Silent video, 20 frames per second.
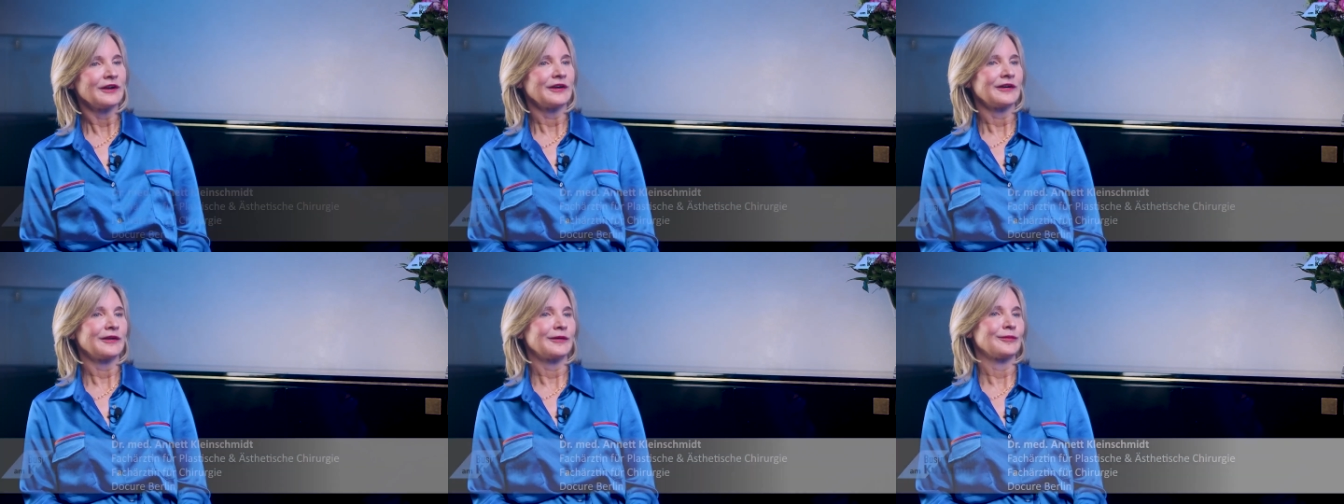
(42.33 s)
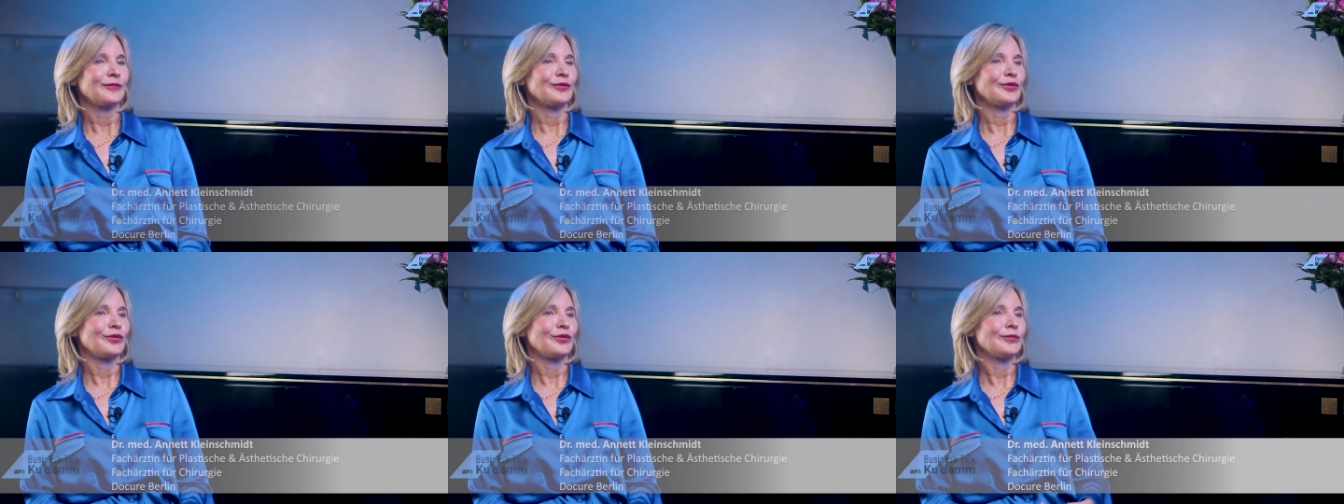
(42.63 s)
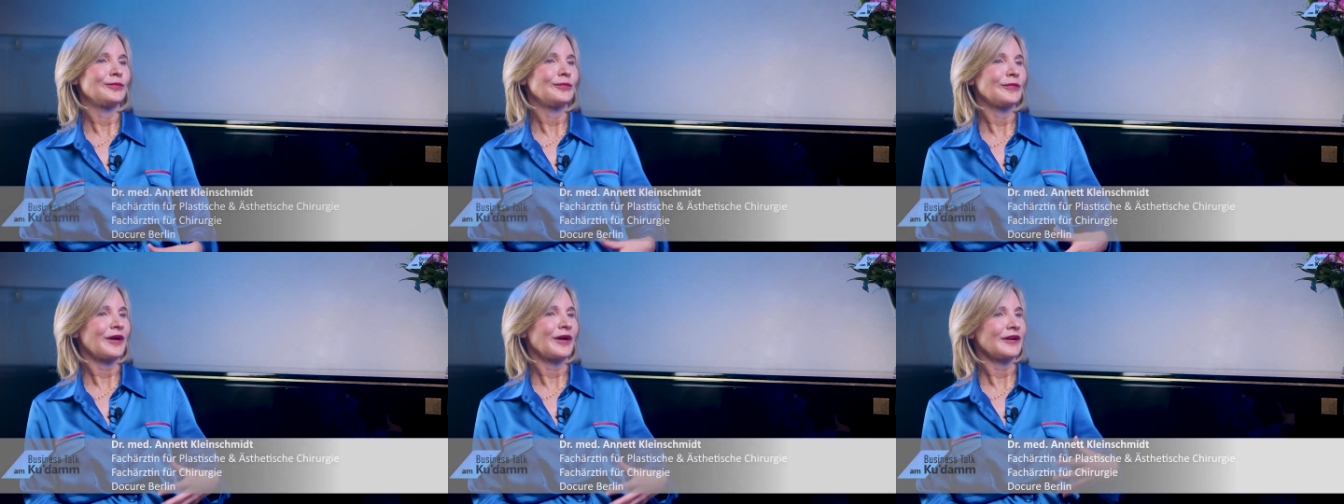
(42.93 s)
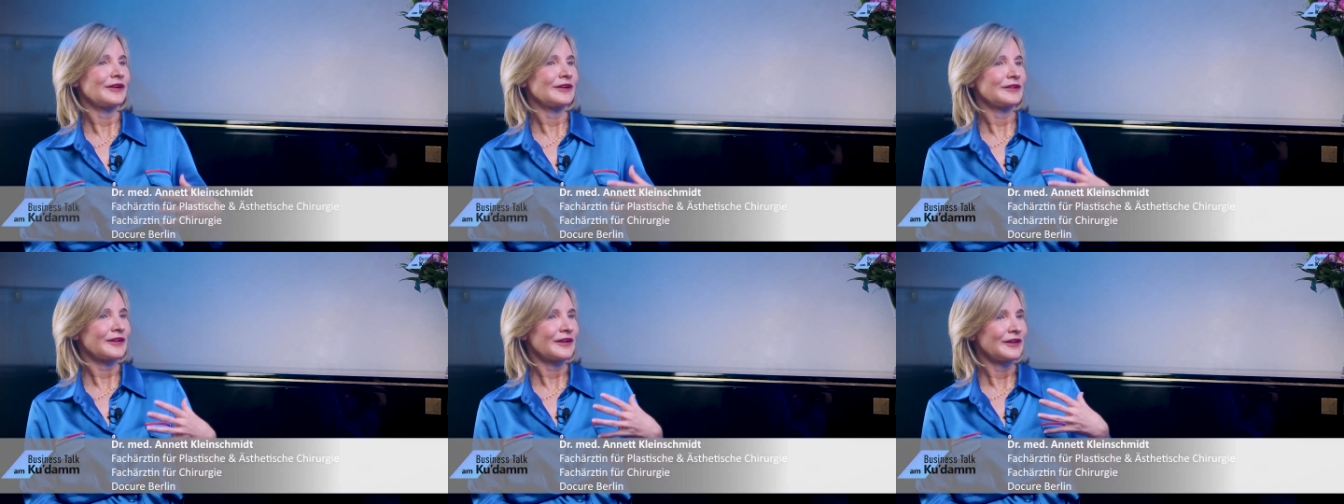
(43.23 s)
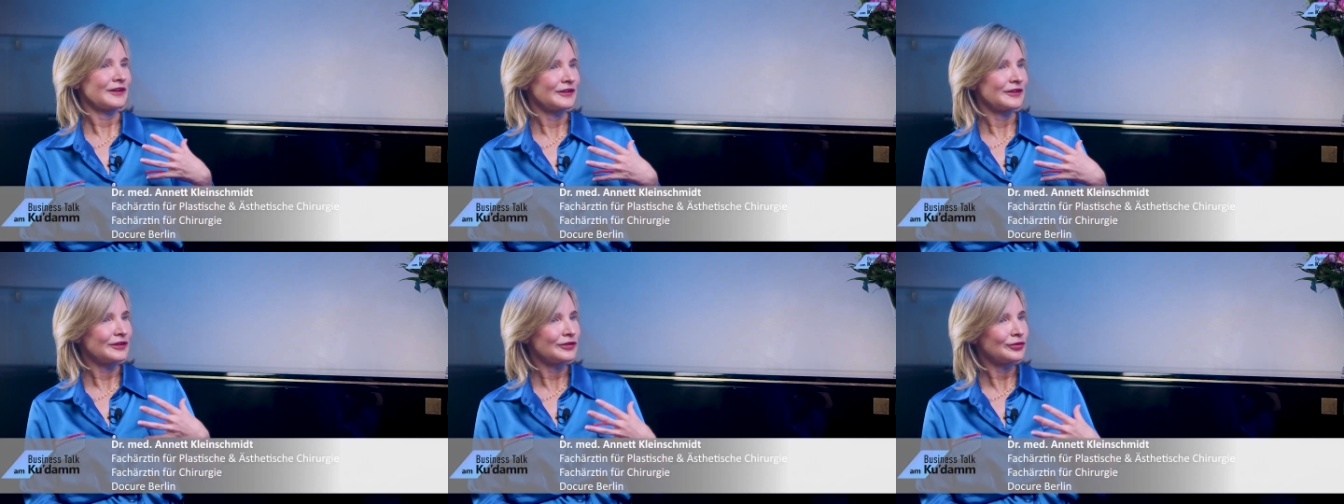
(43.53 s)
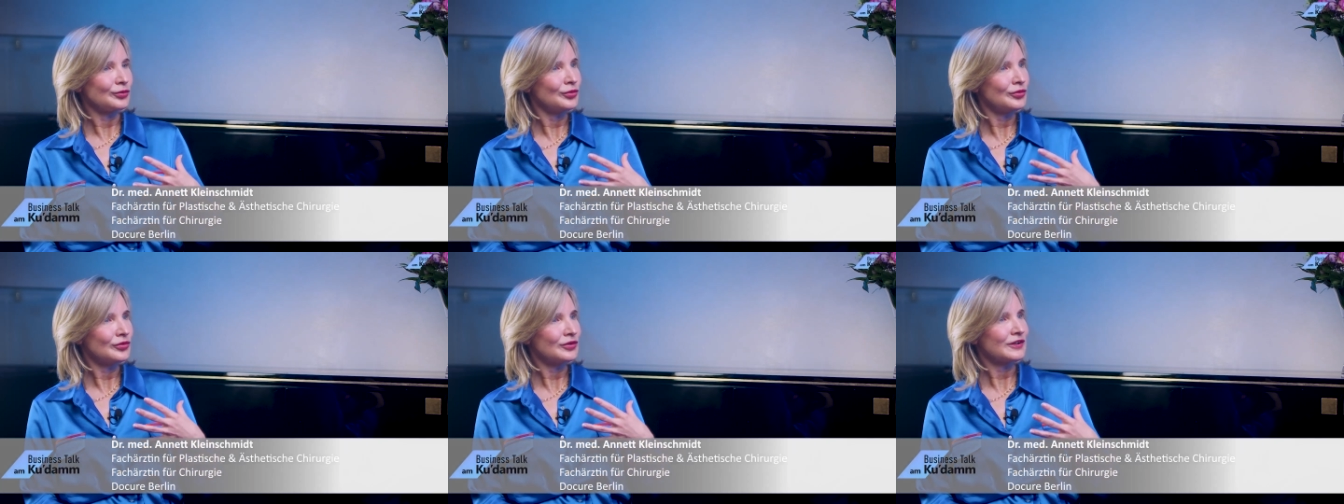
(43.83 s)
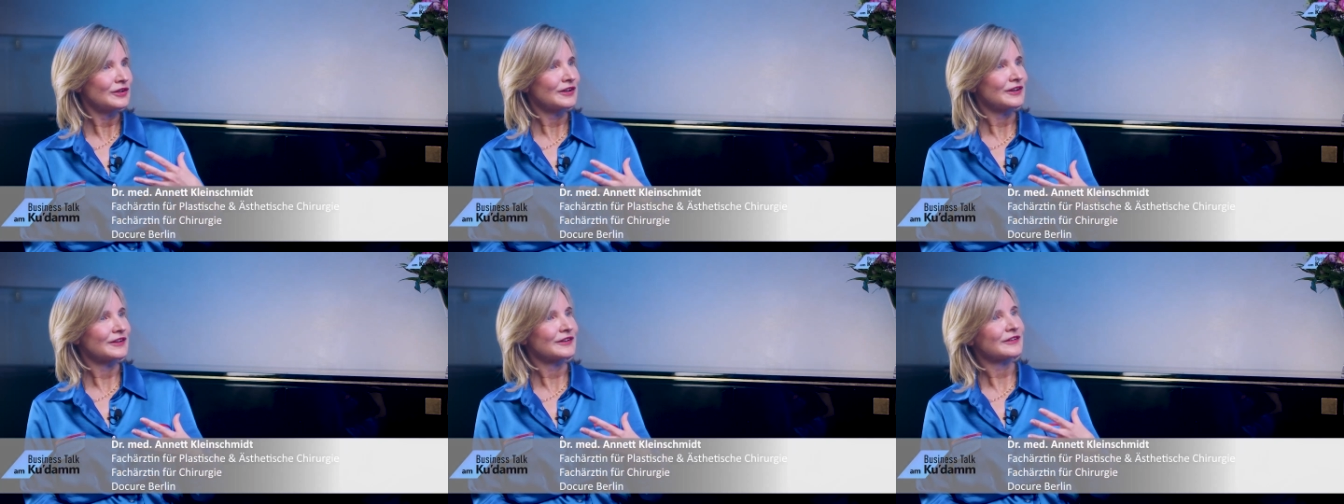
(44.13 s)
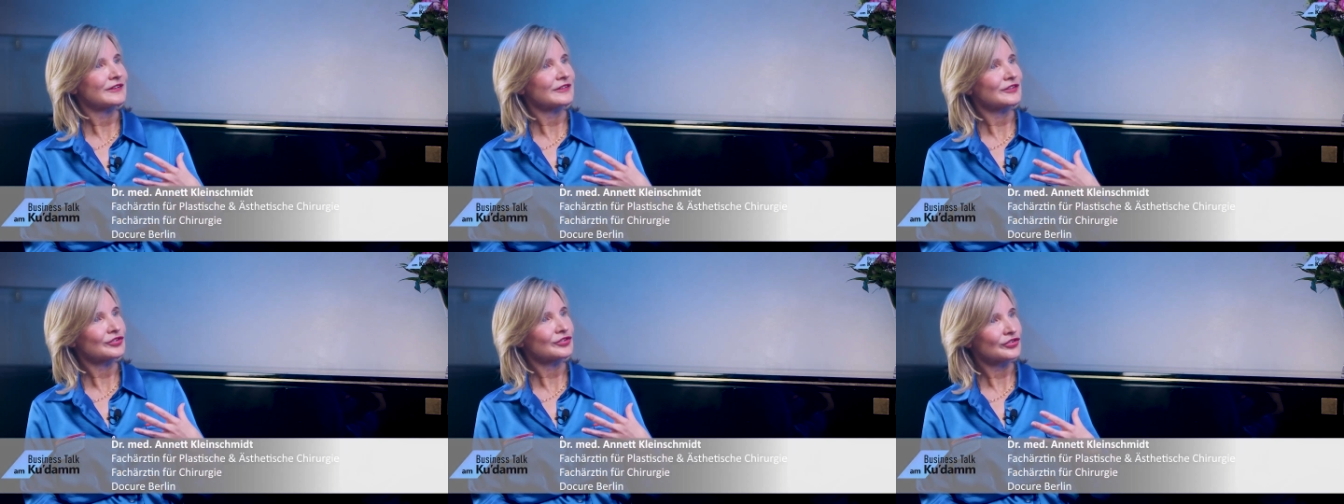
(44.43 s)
ähm, um halt eine jugendliche,